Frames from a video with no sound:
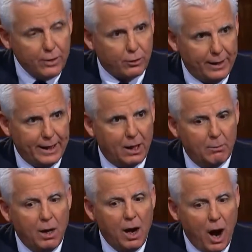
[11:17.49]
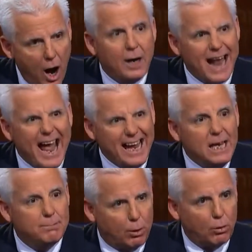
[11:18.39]
и ему ничего не
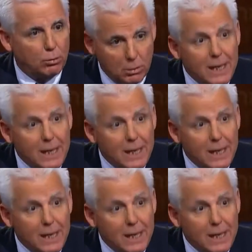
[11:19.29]
останется,